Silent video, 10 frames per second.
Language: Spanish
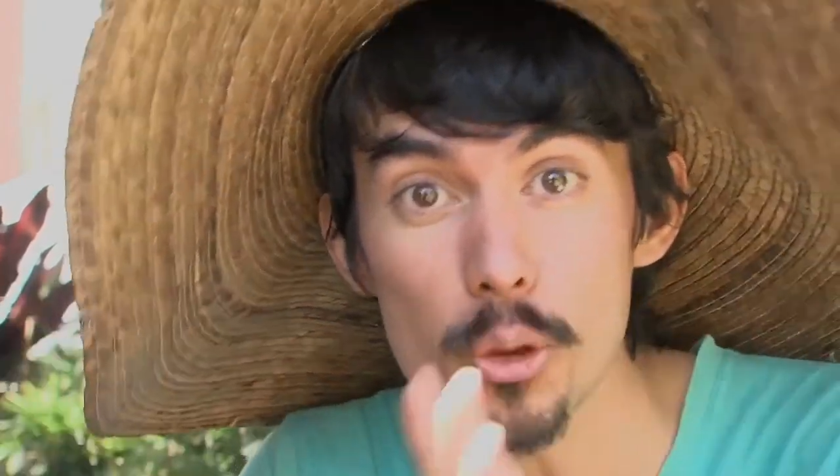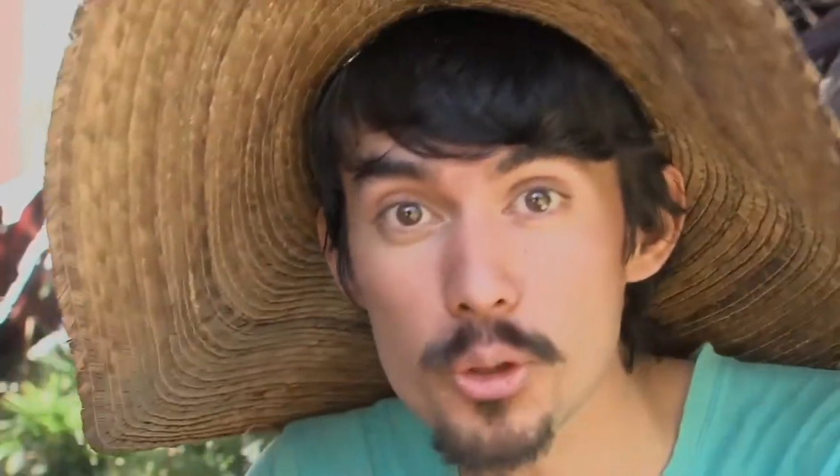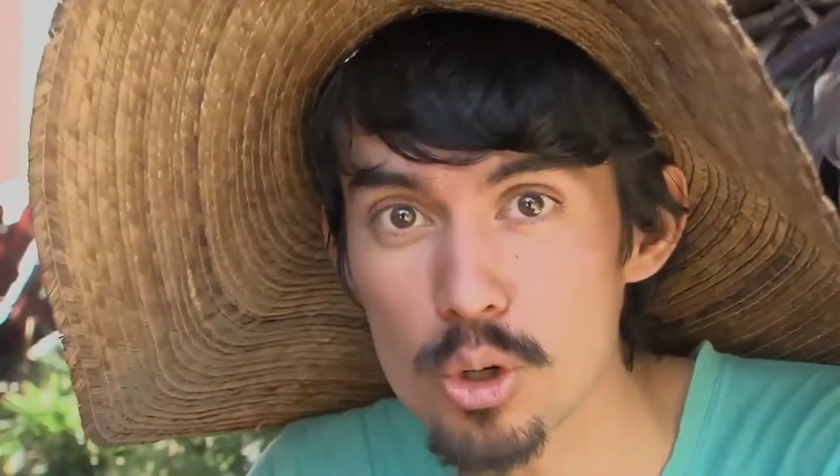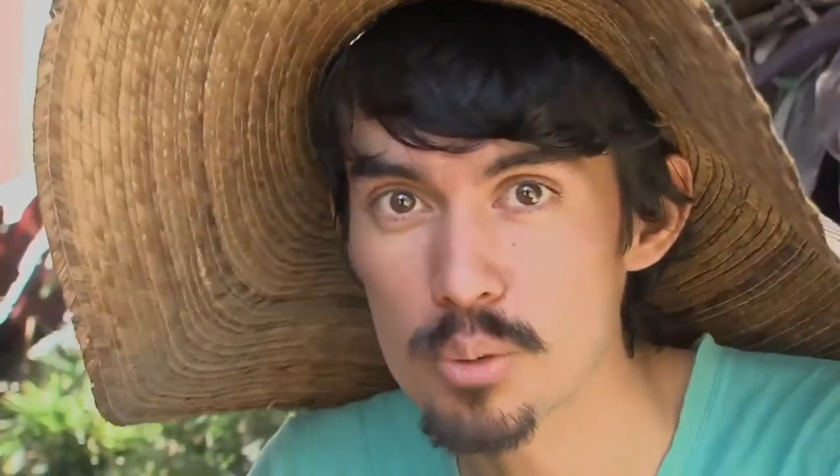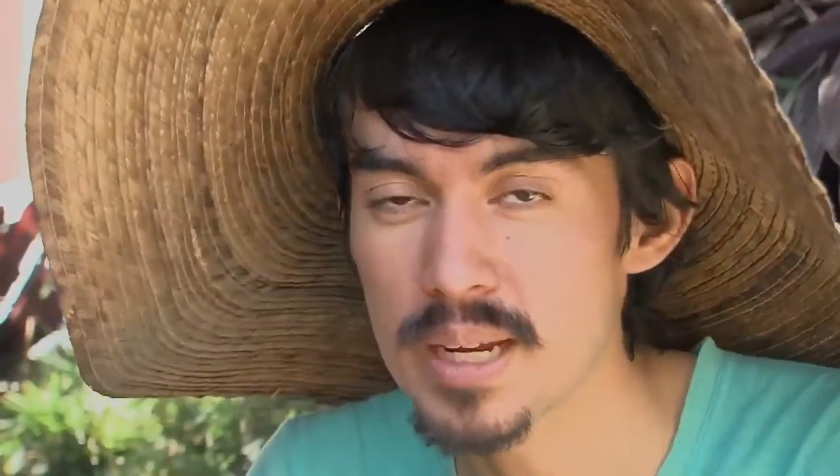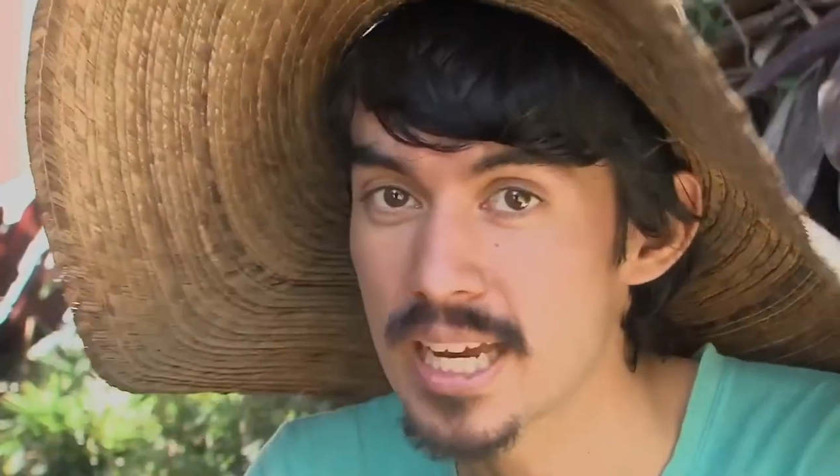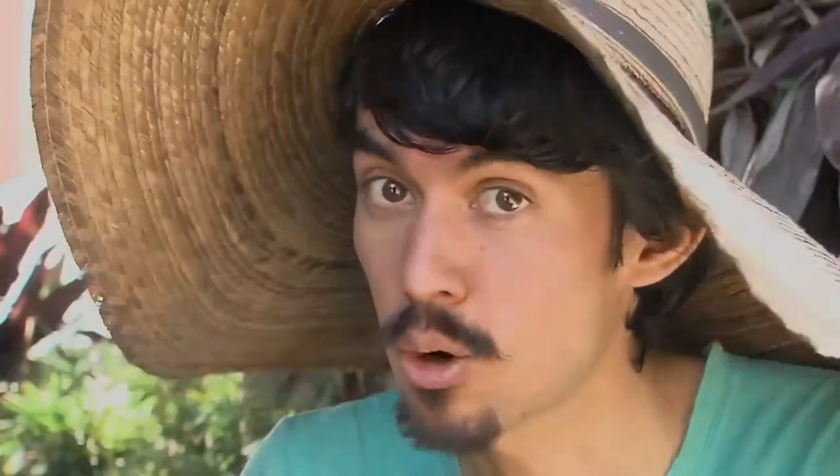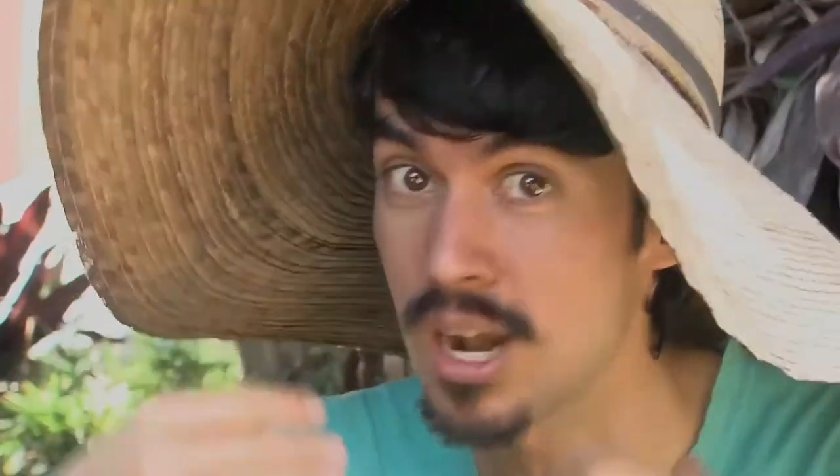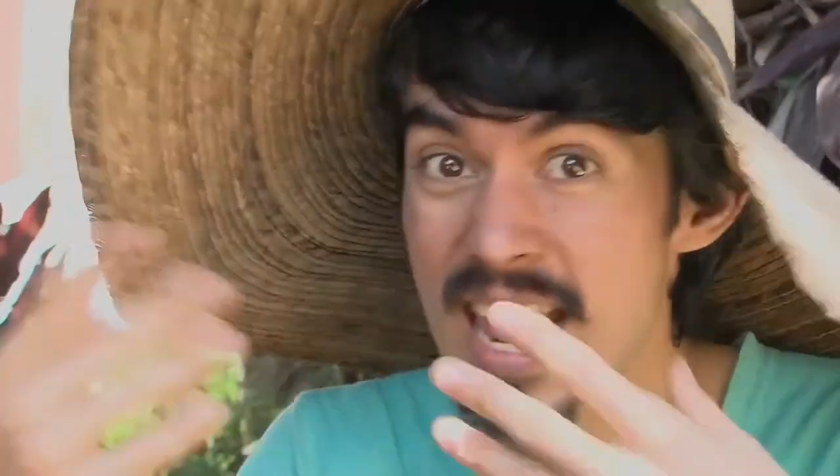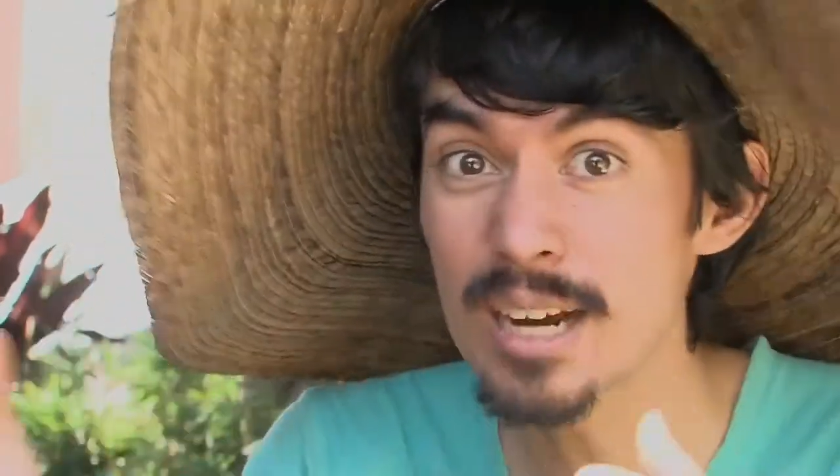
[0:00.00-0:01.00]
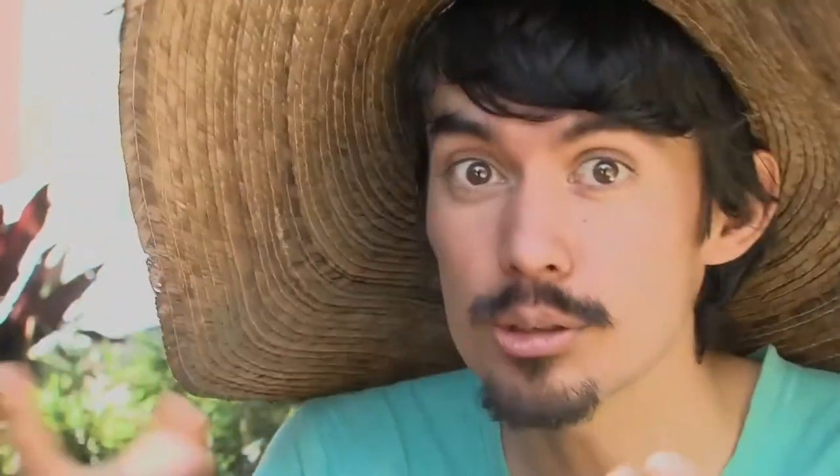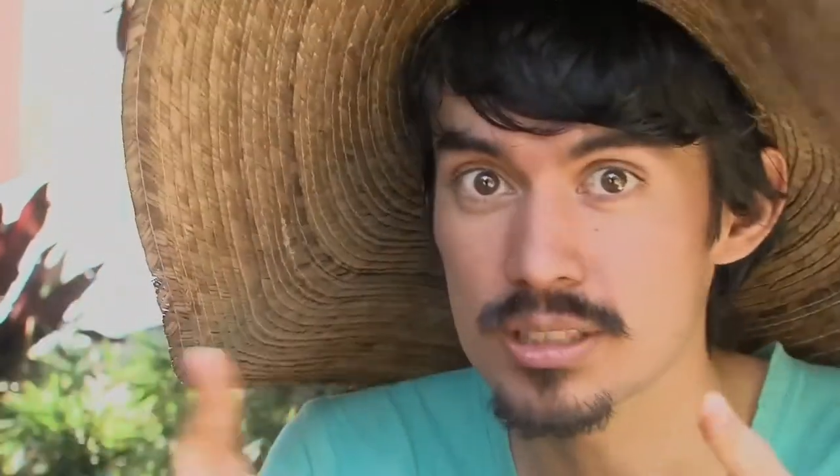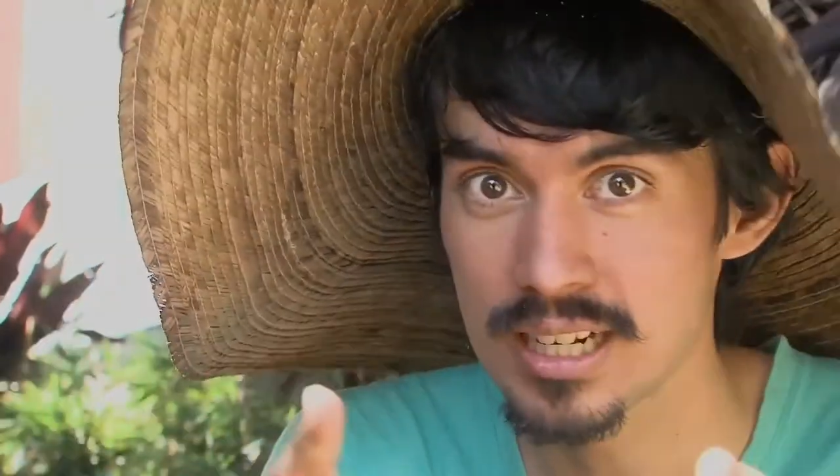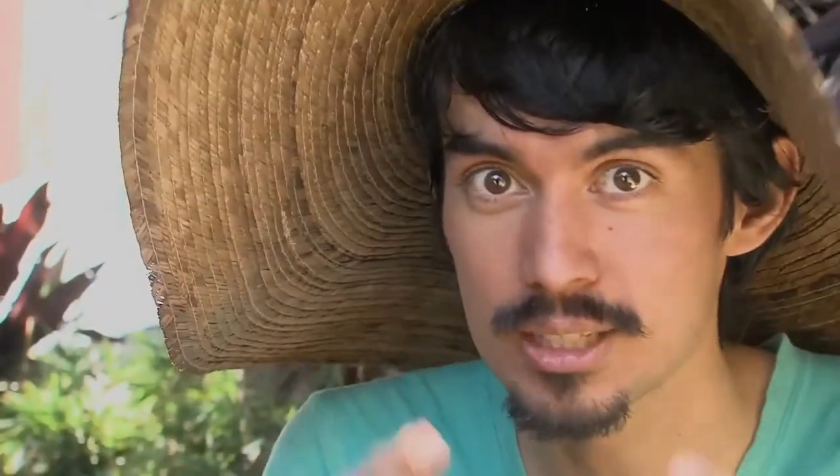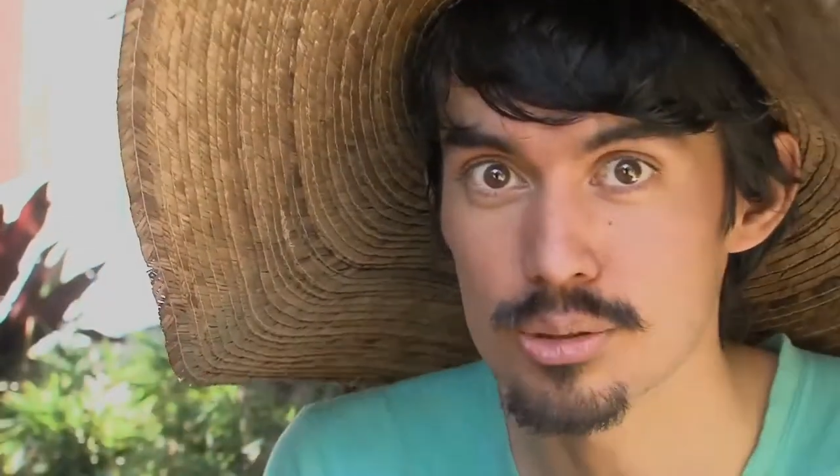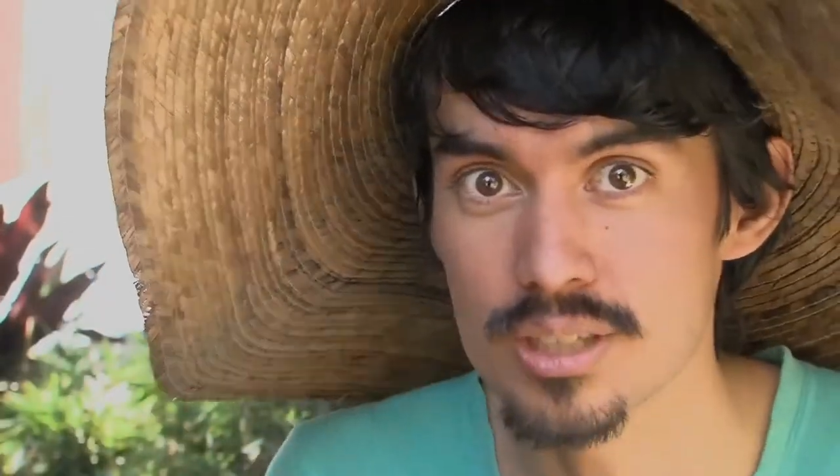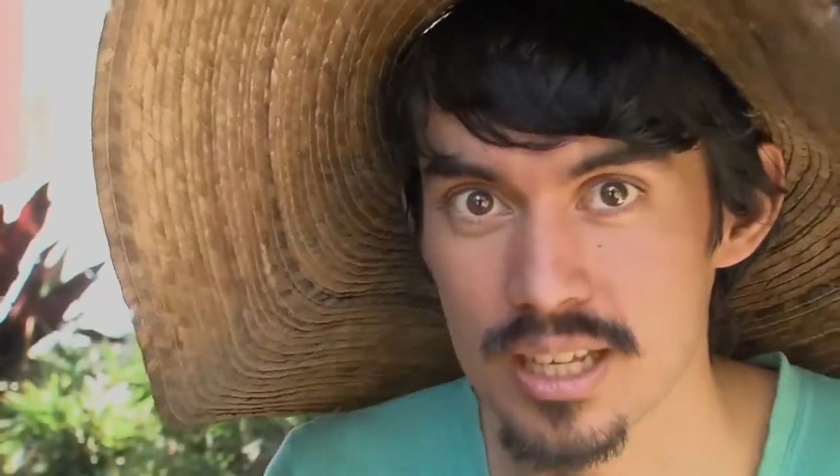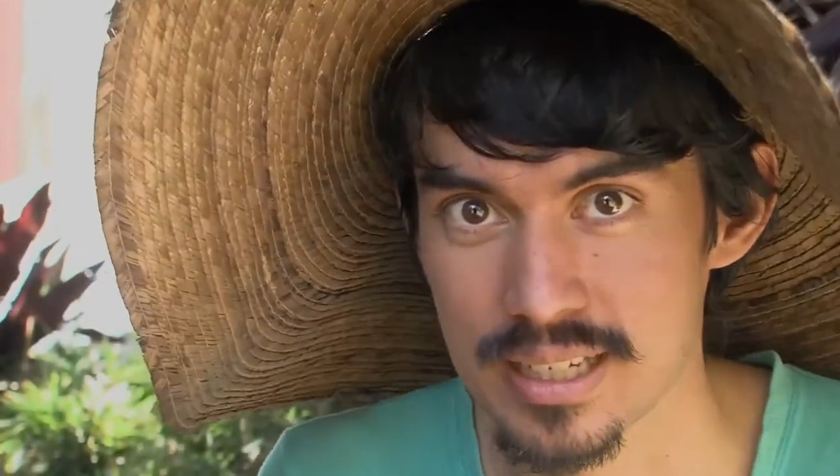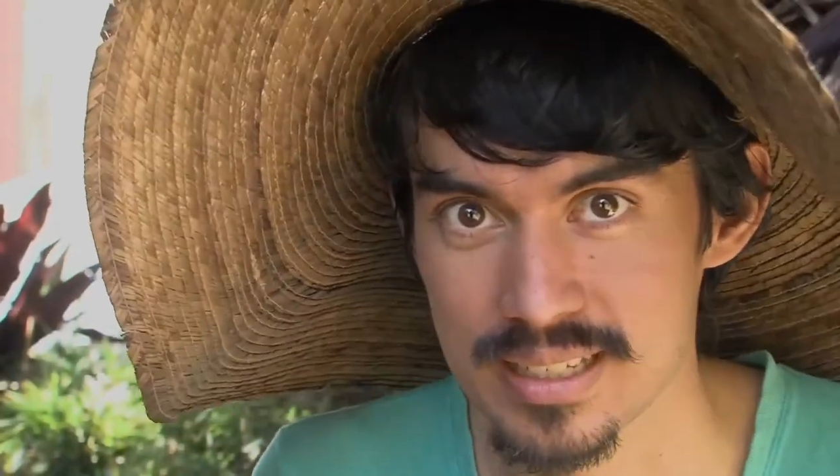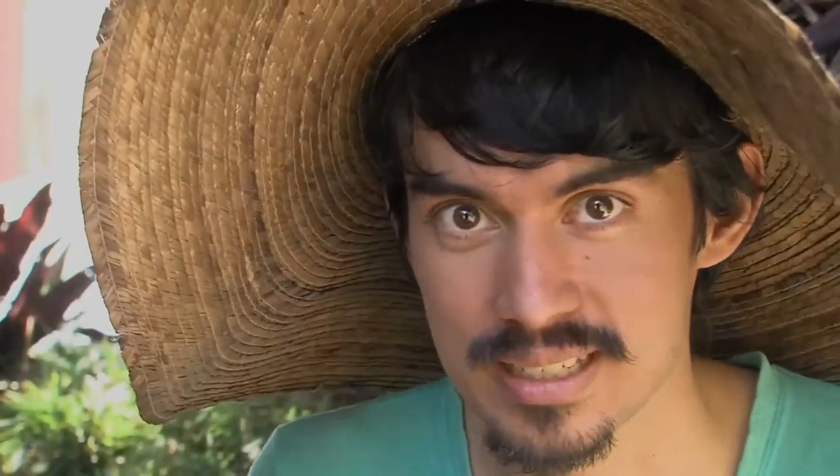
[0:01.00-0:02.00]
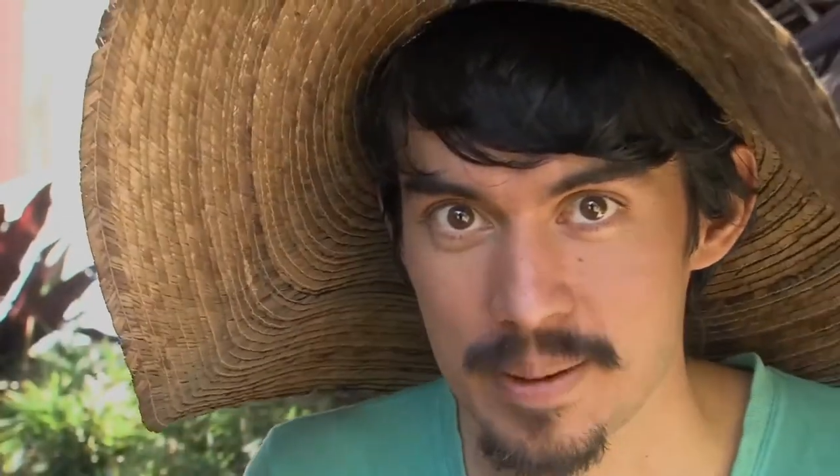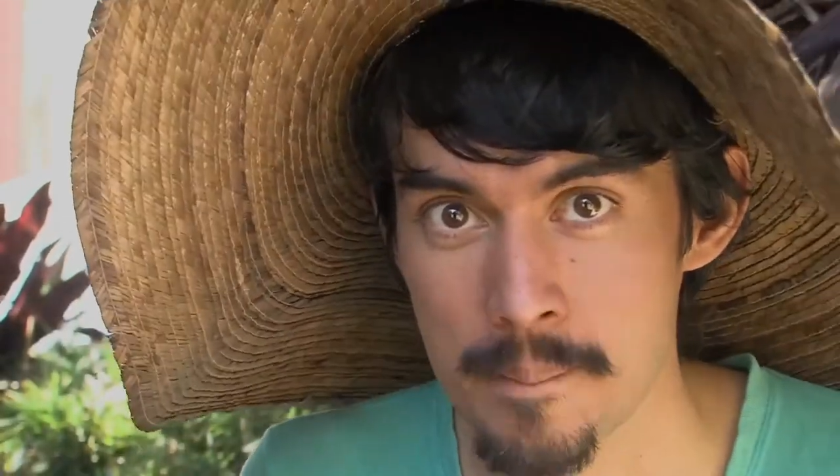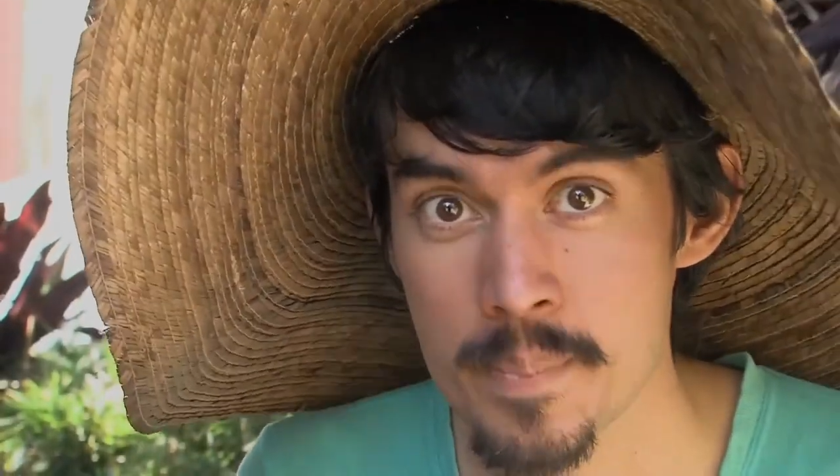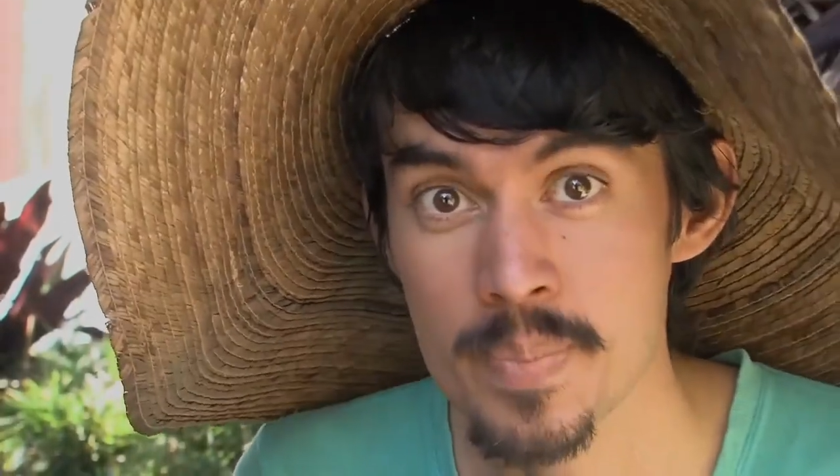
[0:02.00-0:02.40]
otro hormiguero lejos del de ustedes,